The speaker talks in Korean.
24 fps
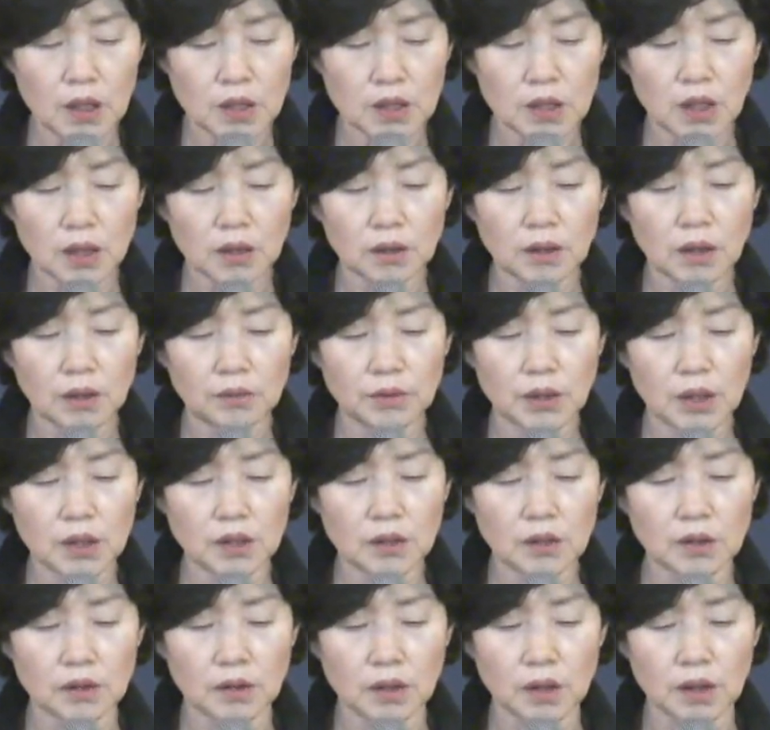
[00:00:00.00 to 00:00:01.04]
죄 가운데
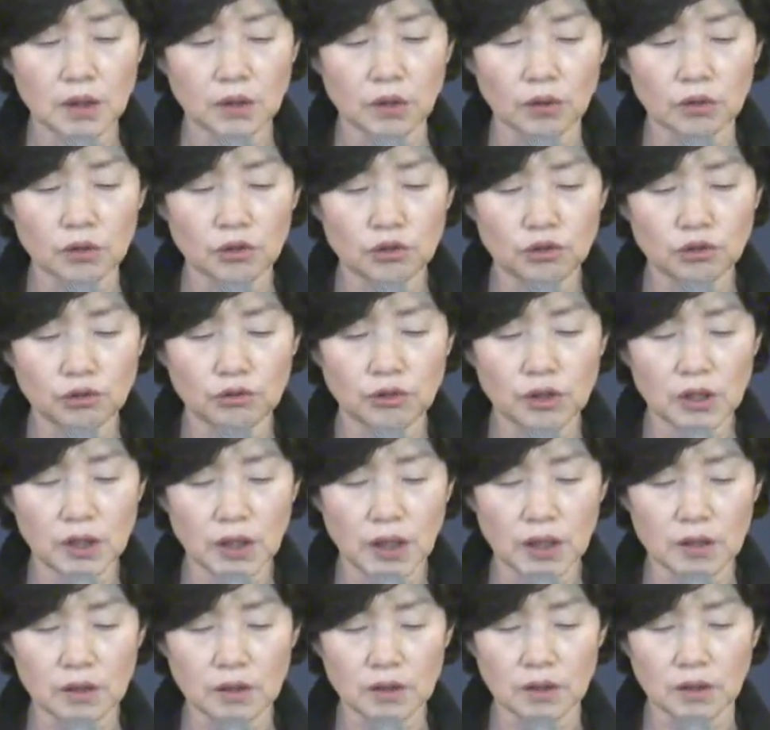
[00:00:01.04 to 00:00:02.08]
있을 때에 너는 죽으리라
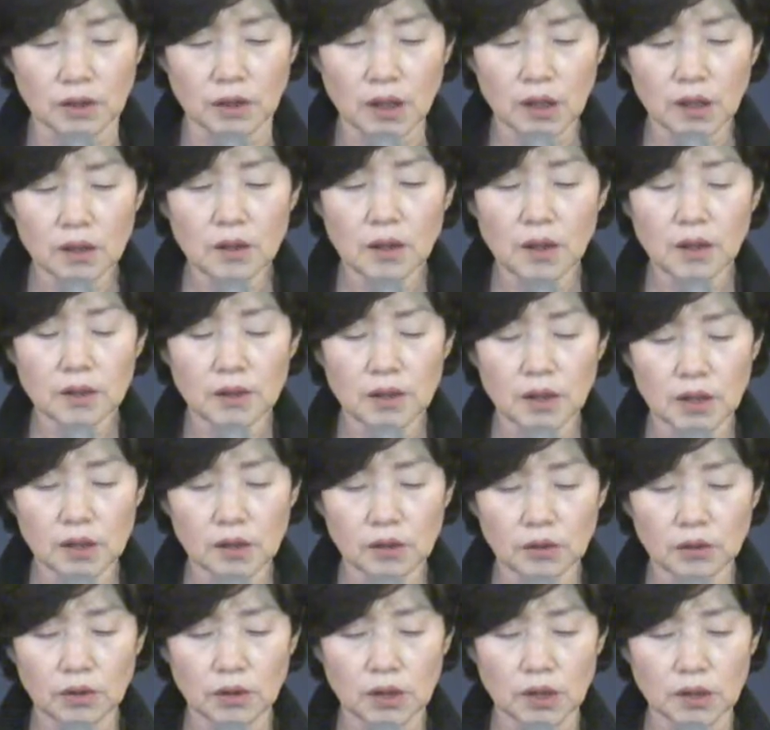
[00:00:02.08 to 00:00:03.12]
하였으나
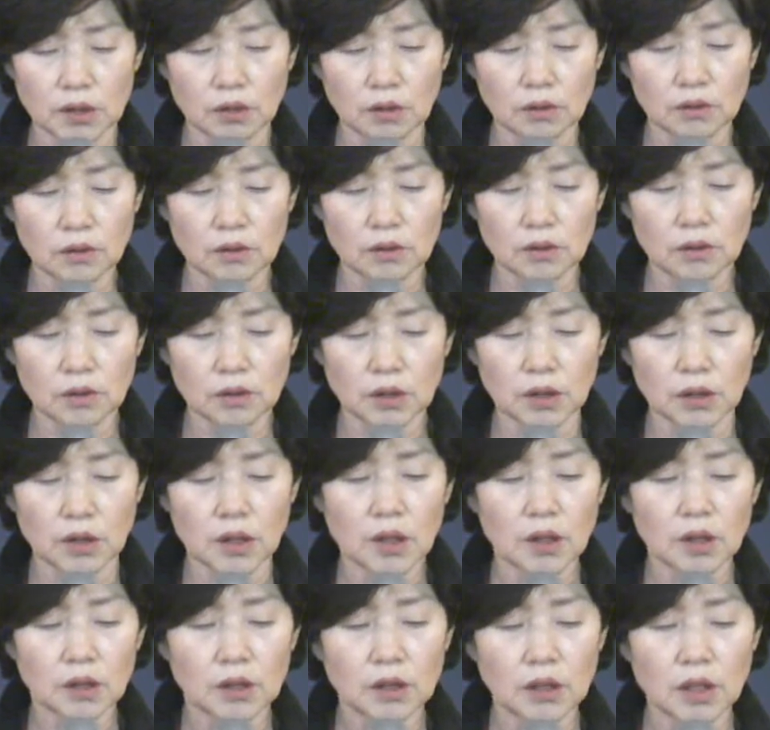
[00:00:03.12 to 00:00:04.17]
죄에서 떠나 적극적인
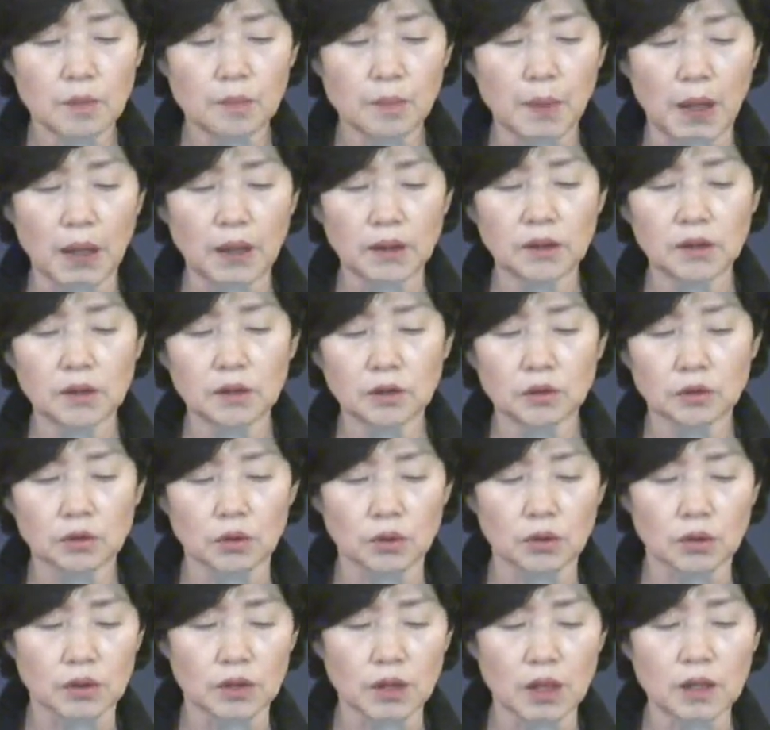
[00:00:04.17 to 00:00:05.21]
그들이
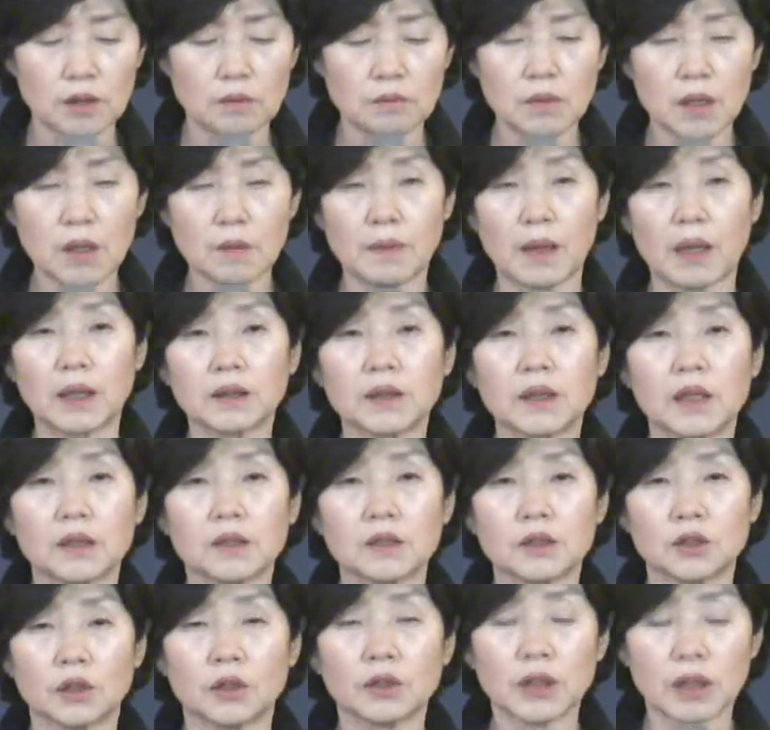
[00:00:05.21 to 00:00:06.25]
반응으로 삶의
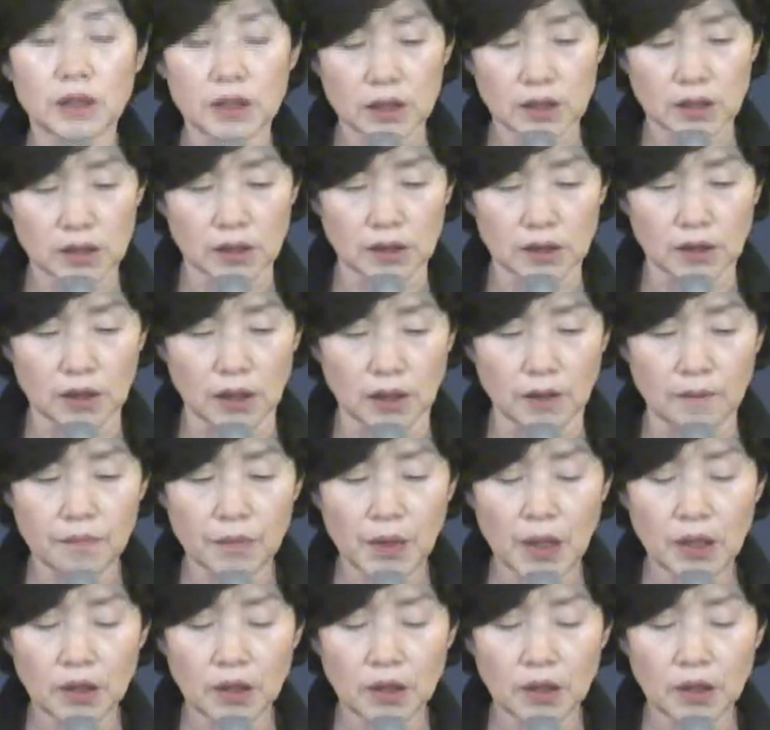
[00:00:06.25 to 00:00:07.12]
방향을 전환했을 때